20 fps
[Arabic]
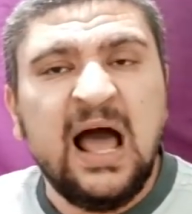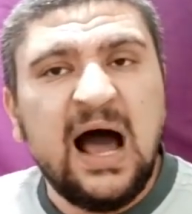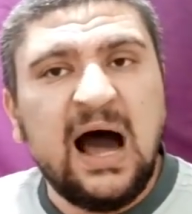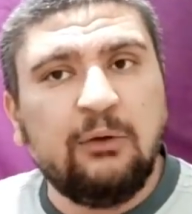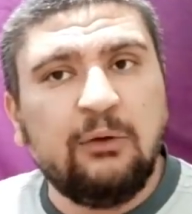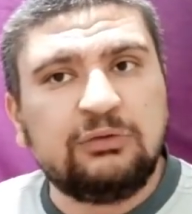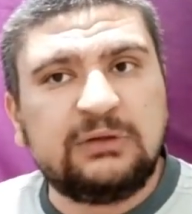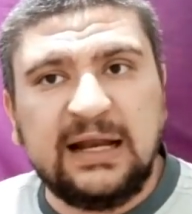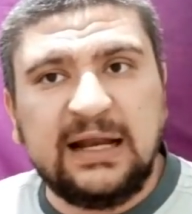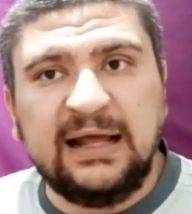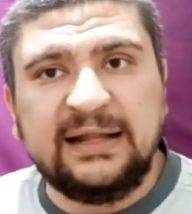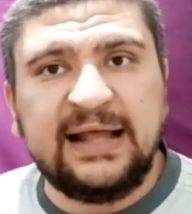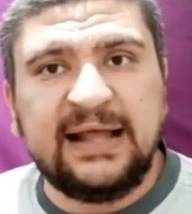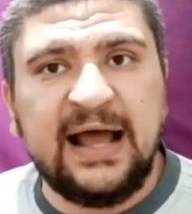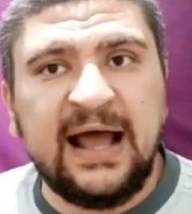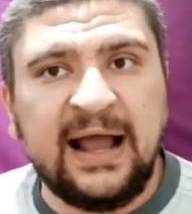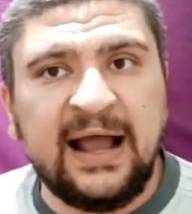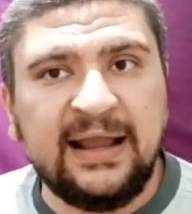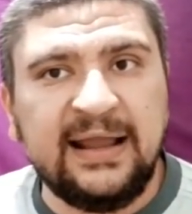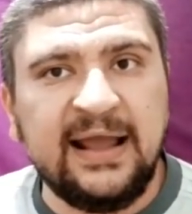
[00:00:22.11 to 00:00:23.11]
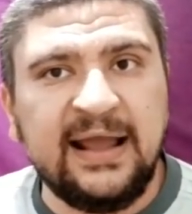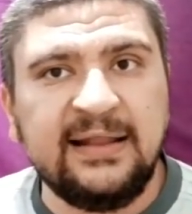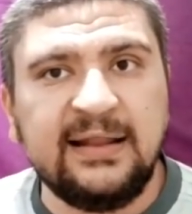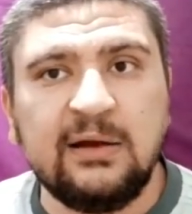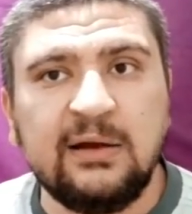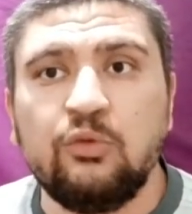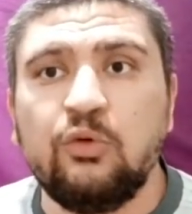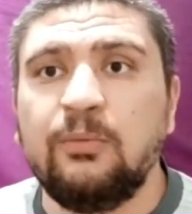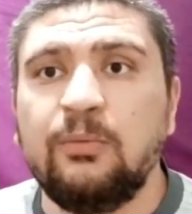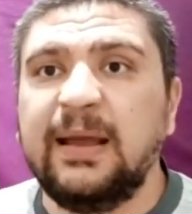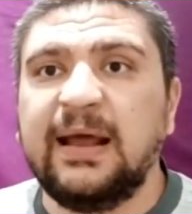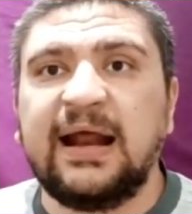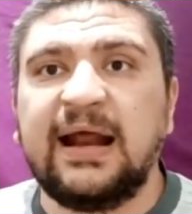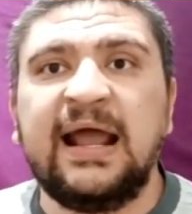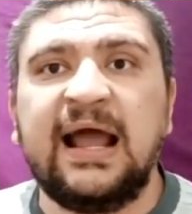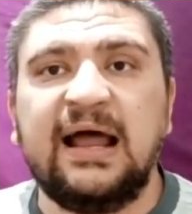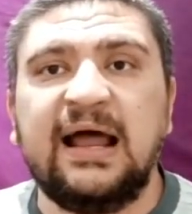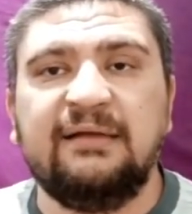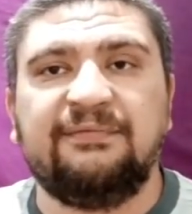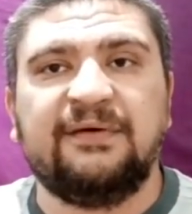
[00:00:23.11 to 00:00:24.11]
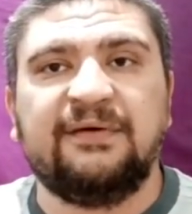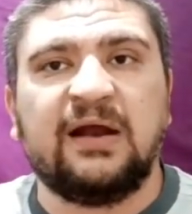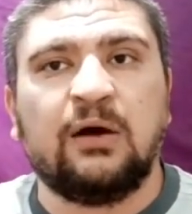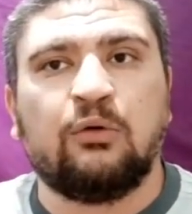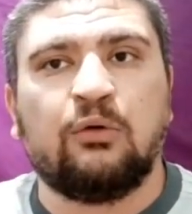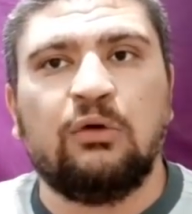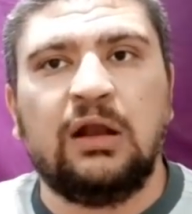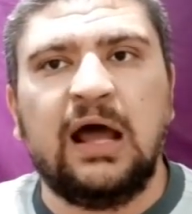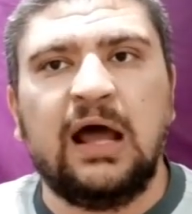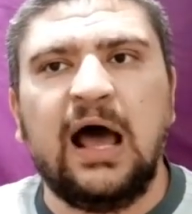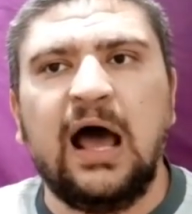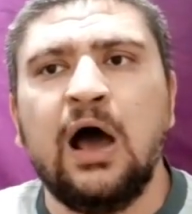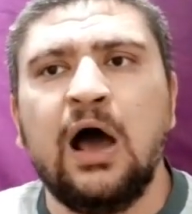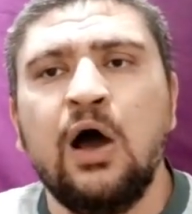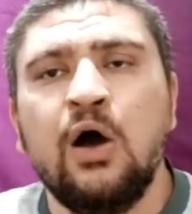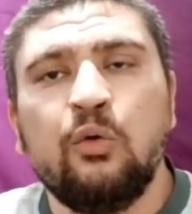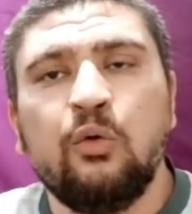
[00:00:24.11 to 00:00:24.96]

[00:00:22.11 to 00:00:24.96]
او ثلاثه احيانا وبيريح الفرقه كلها